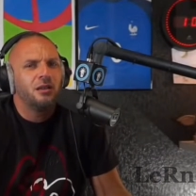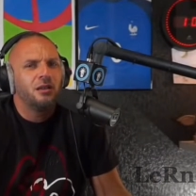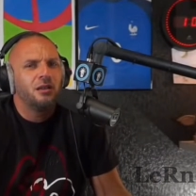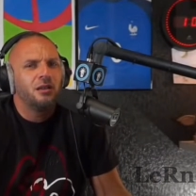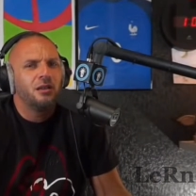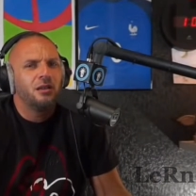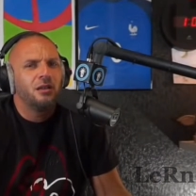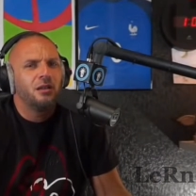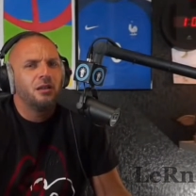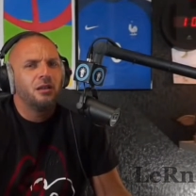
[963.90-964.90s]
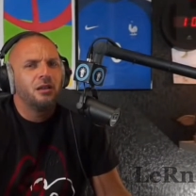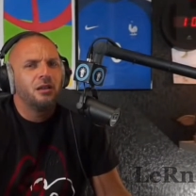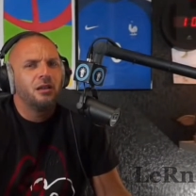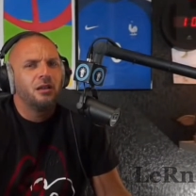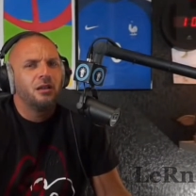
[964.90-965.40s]
Sous le coup d'un pari
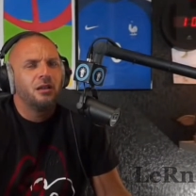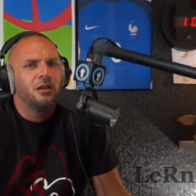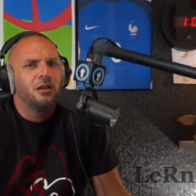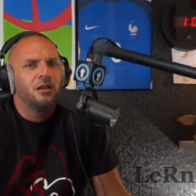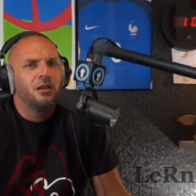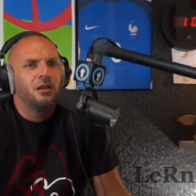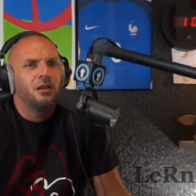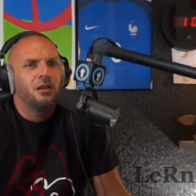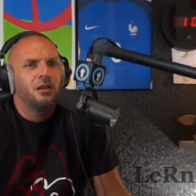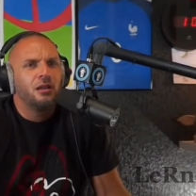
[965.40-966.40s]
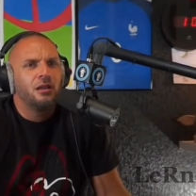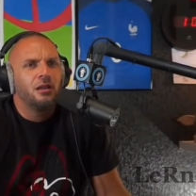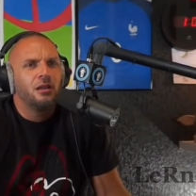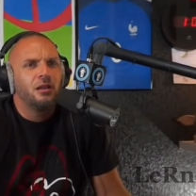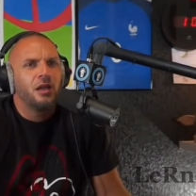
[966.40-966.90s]
c'est un pari avec ses potes.
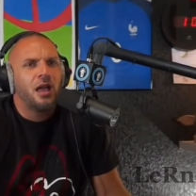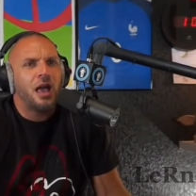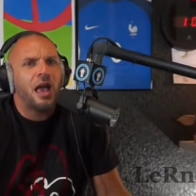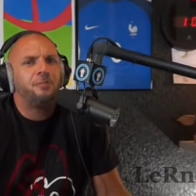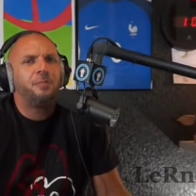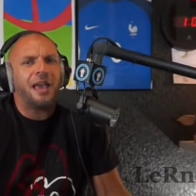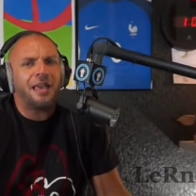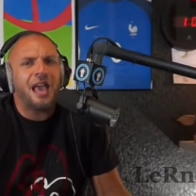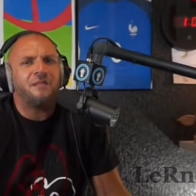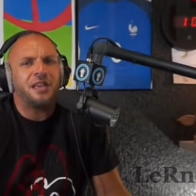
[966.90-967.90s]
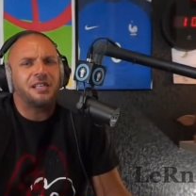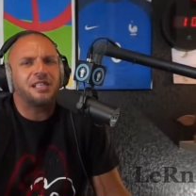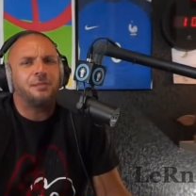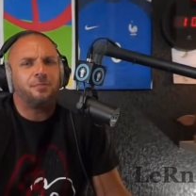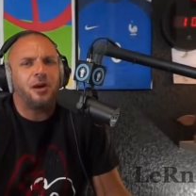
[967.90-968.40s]
Un pari avec
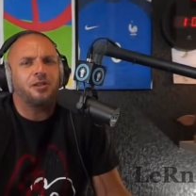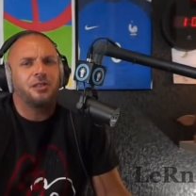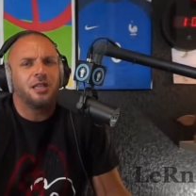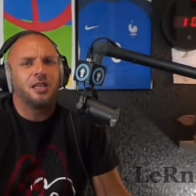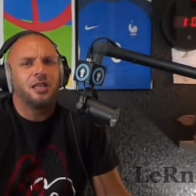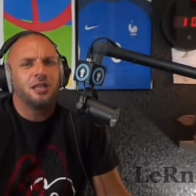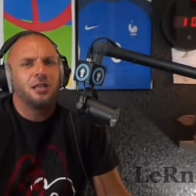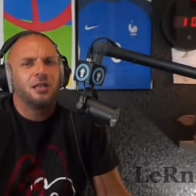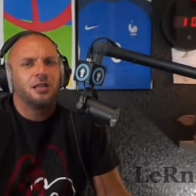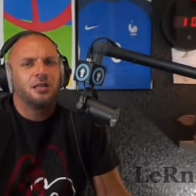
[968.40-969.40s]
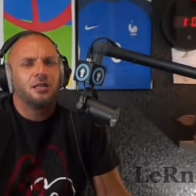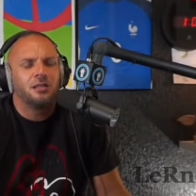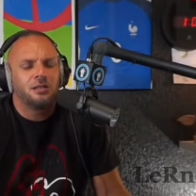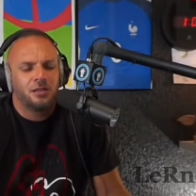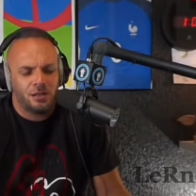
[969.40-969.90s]
ses potes
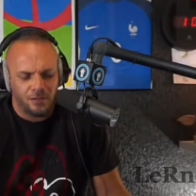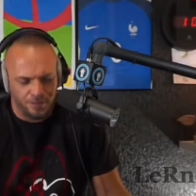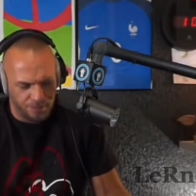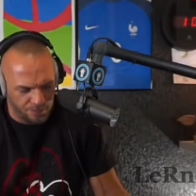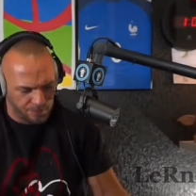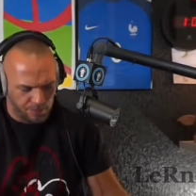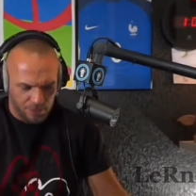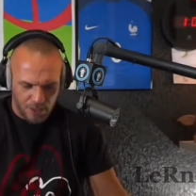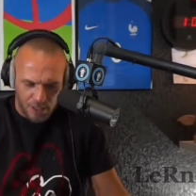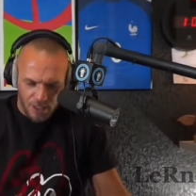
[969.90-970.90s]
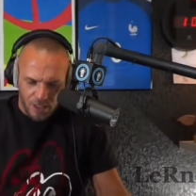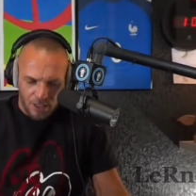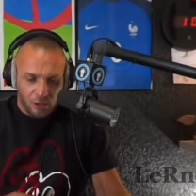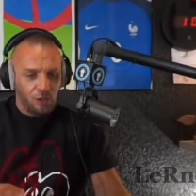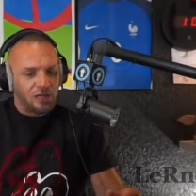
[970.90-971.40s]
mm.
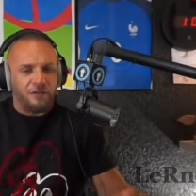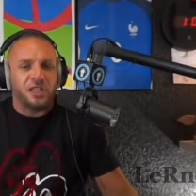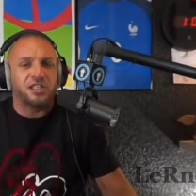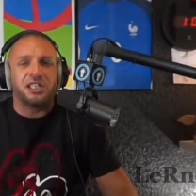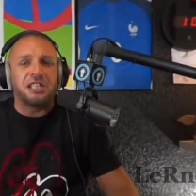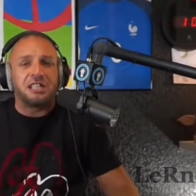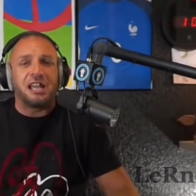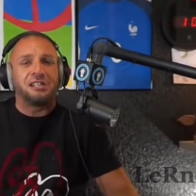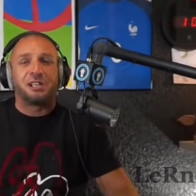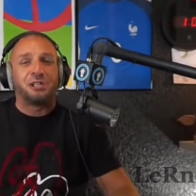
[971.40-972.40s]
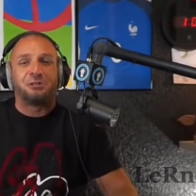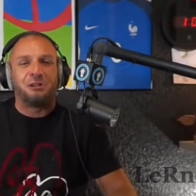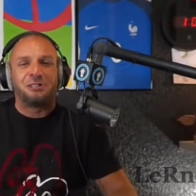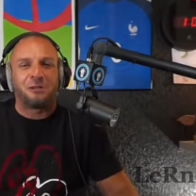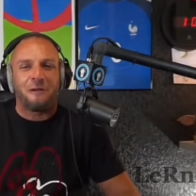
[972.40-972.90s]
Donc ta virginité, elle s'est
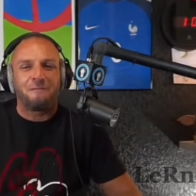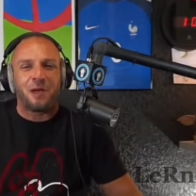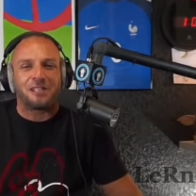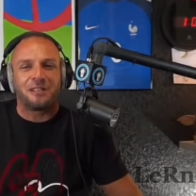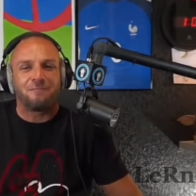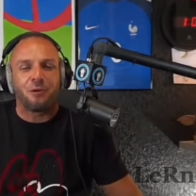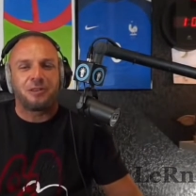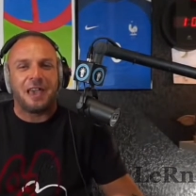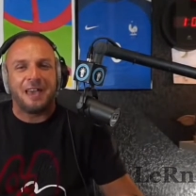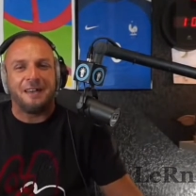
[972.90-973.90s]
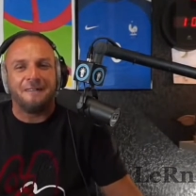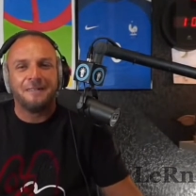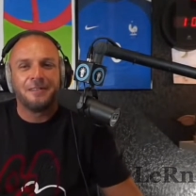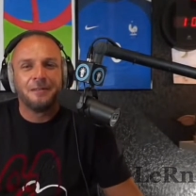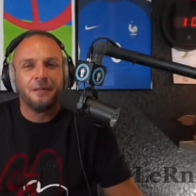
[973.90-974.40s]
jouée sur une partie de
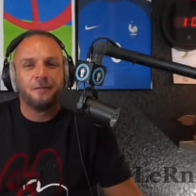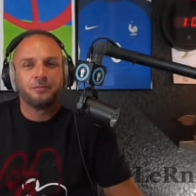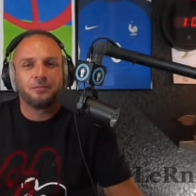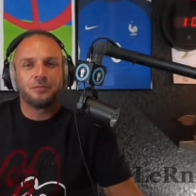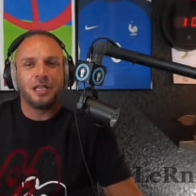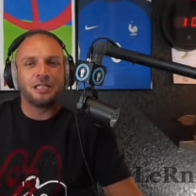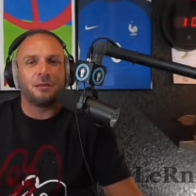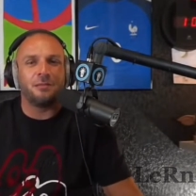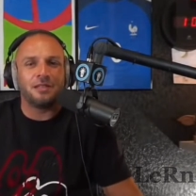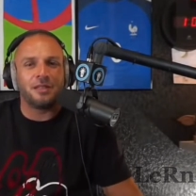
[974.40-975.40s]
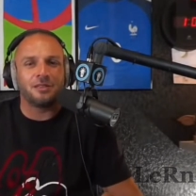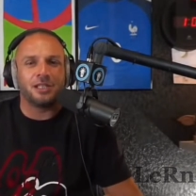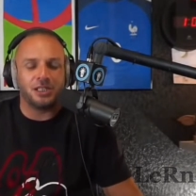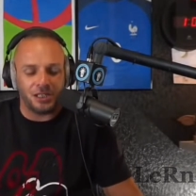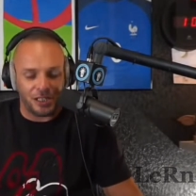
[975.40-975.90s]
poker et t'emmène dans
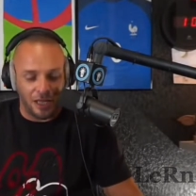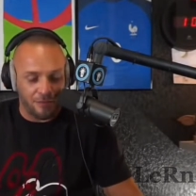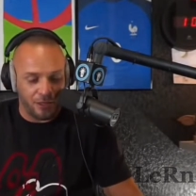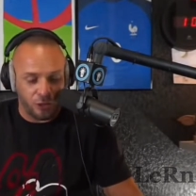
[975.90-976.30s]
des chichas,